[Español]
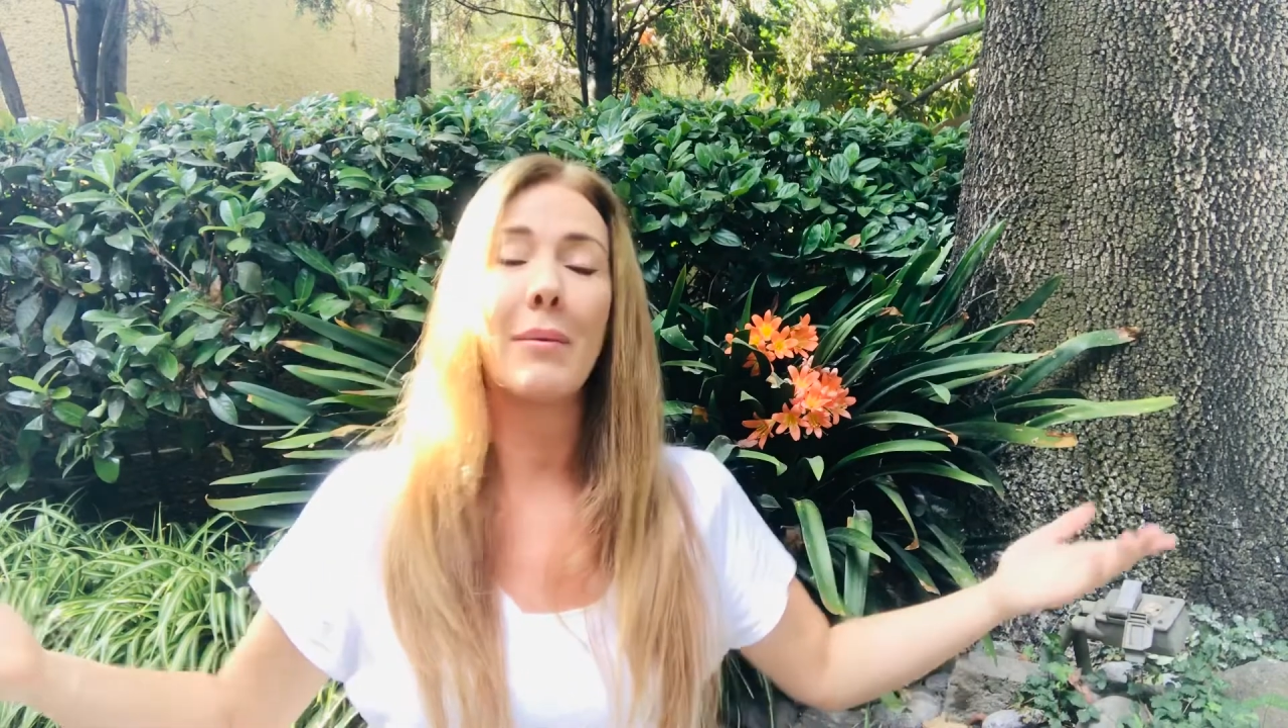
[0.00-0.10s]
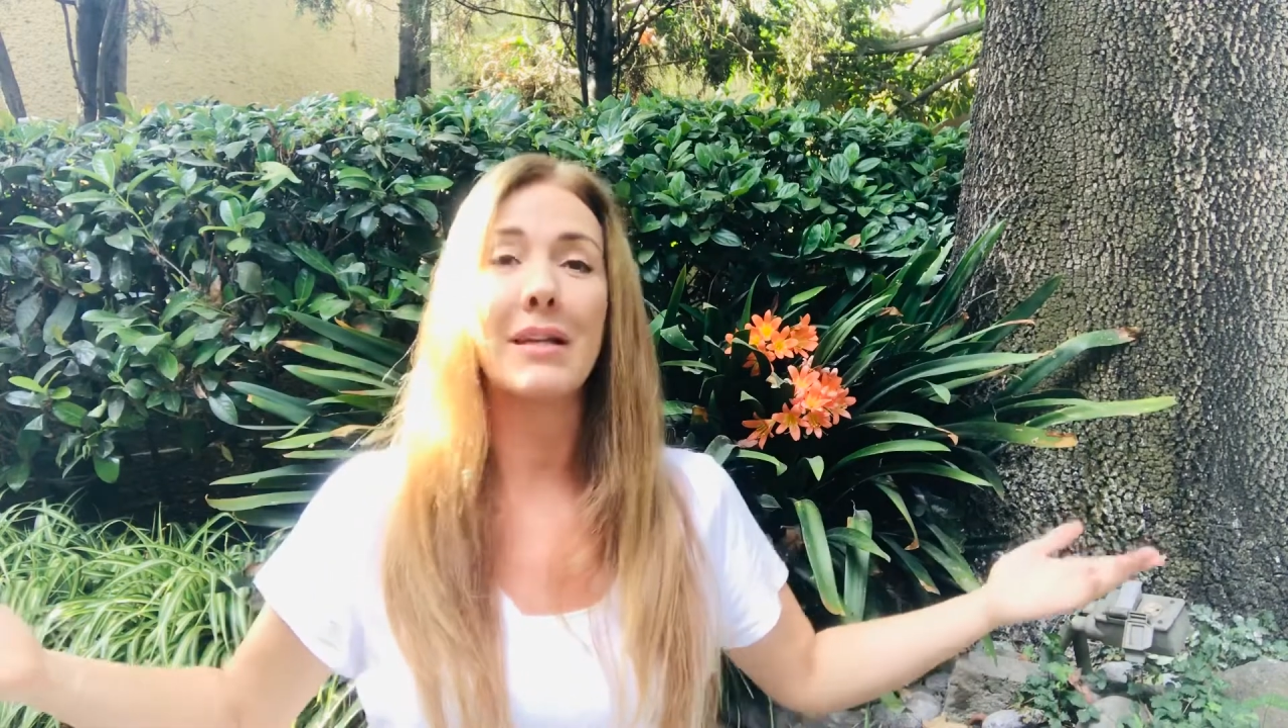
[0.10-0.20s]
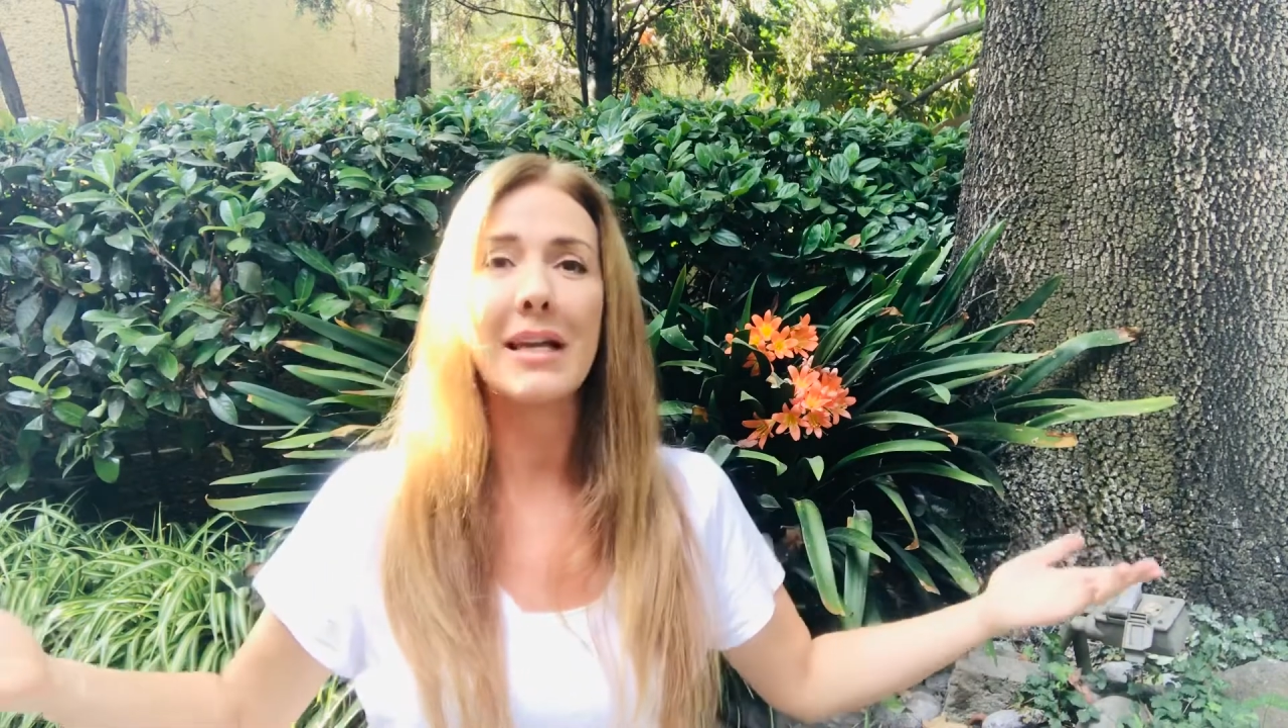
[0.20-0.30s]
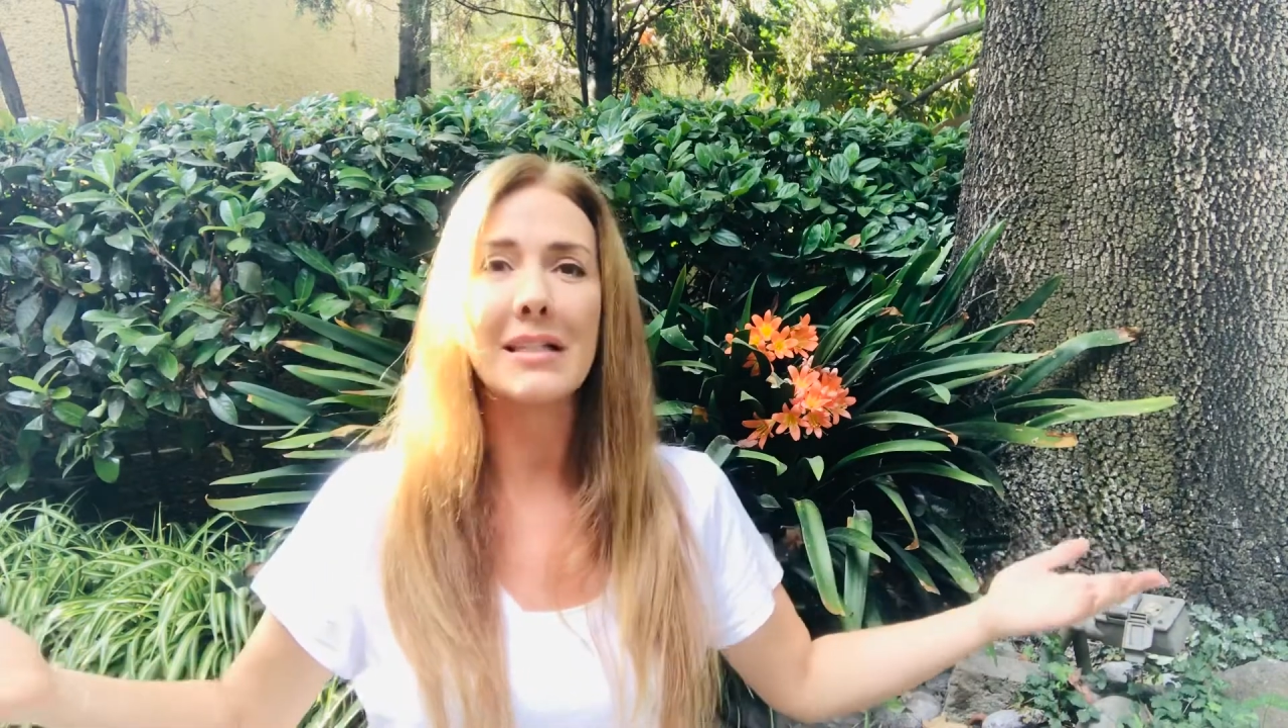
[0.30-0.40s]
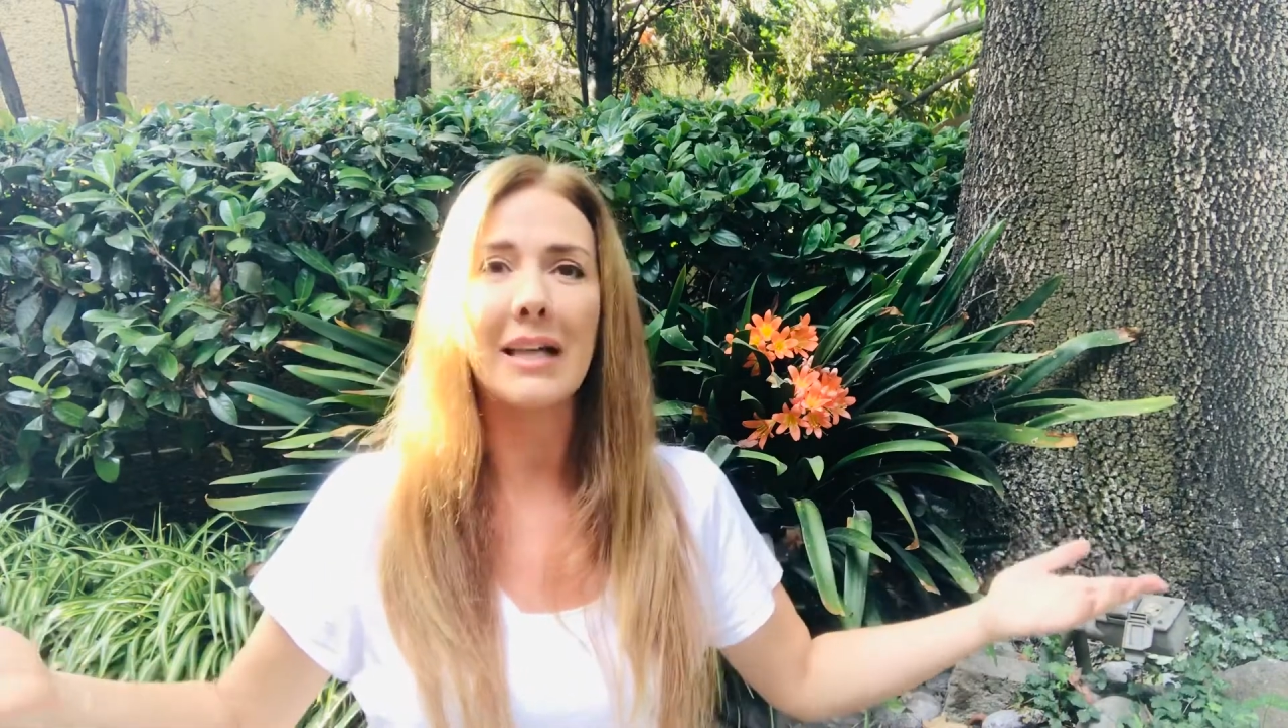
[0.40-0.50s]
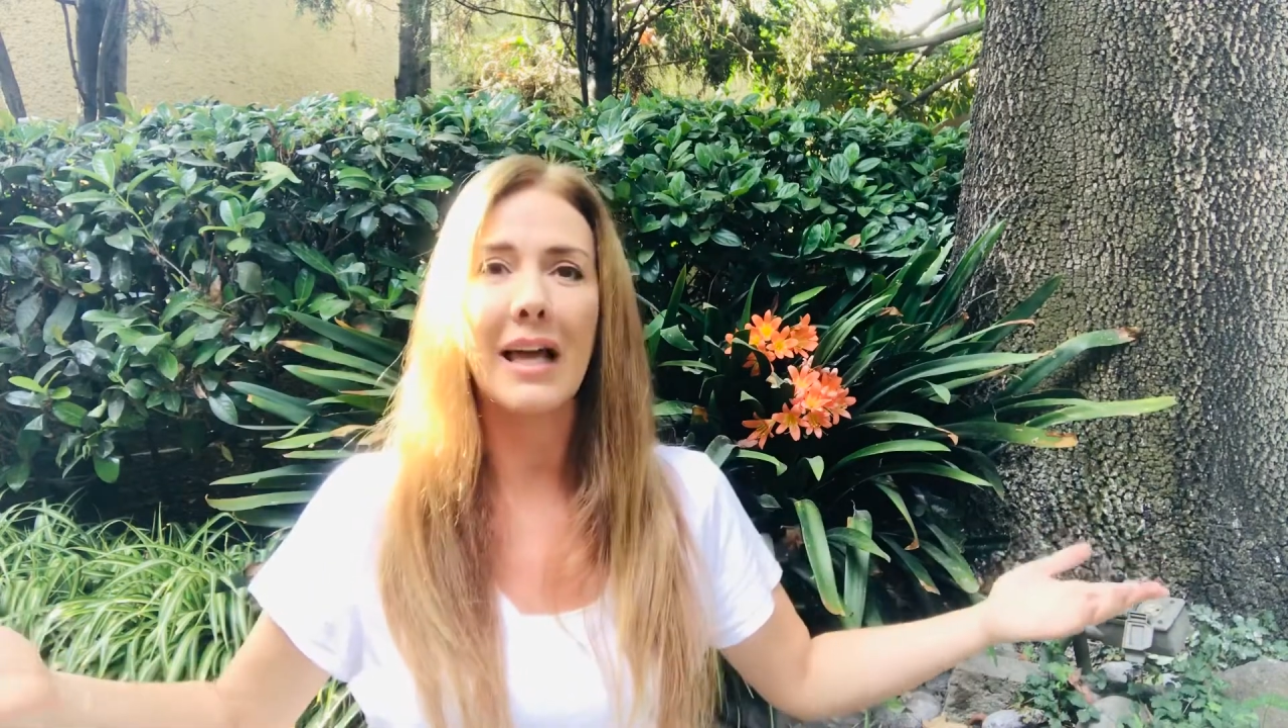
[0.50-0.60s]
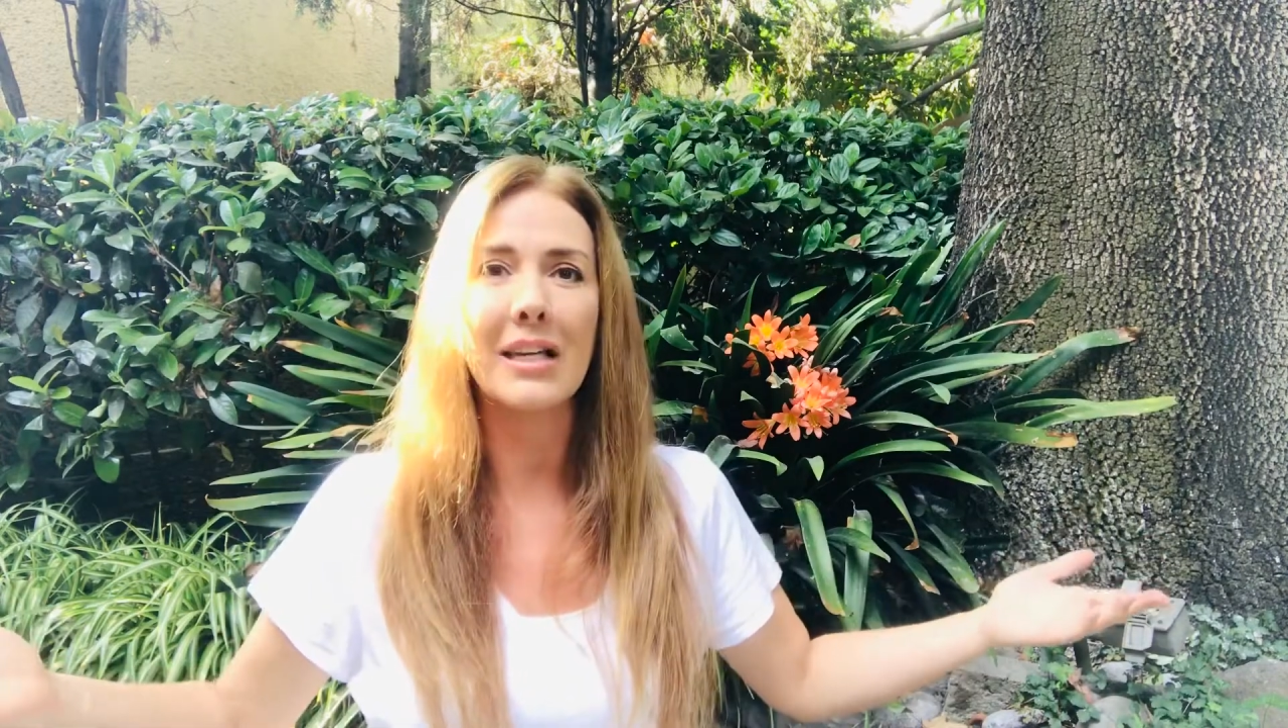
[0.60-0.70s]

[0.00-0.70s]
belleza